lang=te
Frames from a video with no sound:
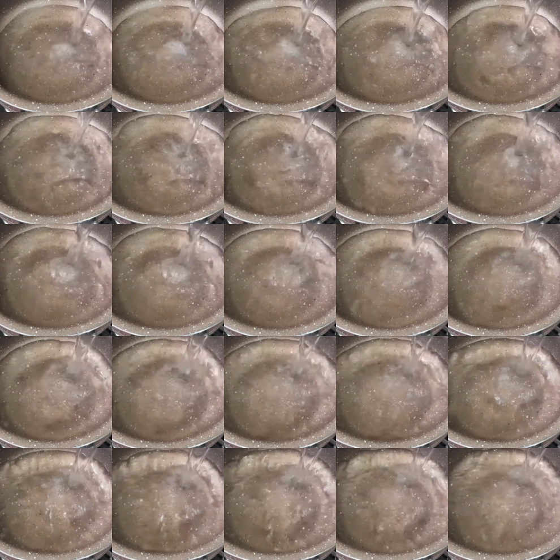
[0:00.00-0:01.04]
ఫస్ట్
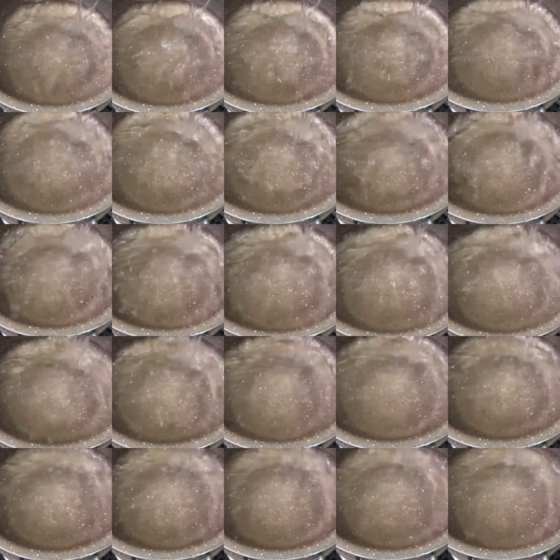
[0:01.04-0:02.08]
వేడెక్కనివ్వాలి
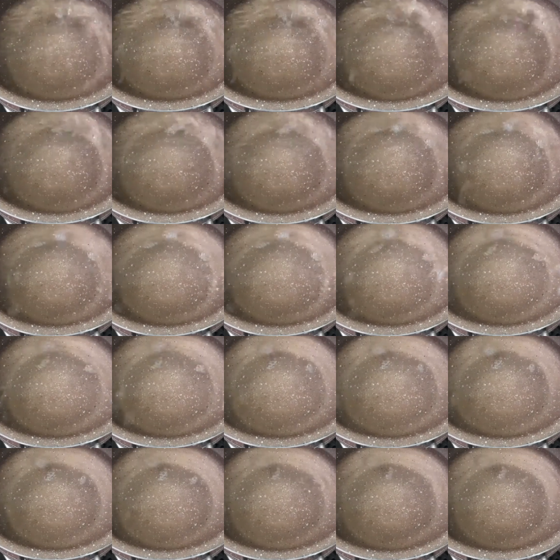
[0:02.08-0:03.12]
వాటర్
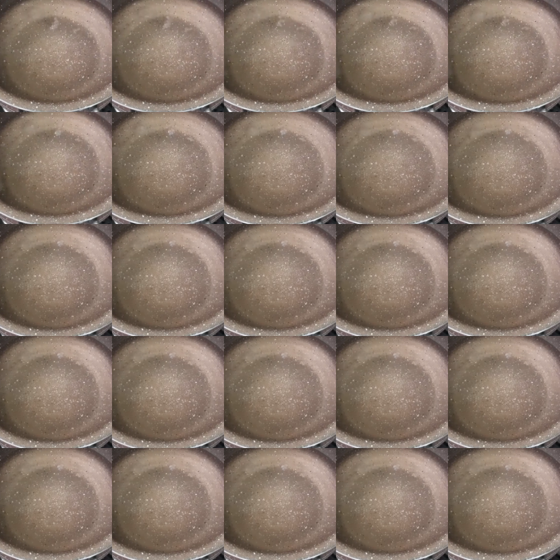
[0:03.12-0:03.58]
హీట్ అయ్యాక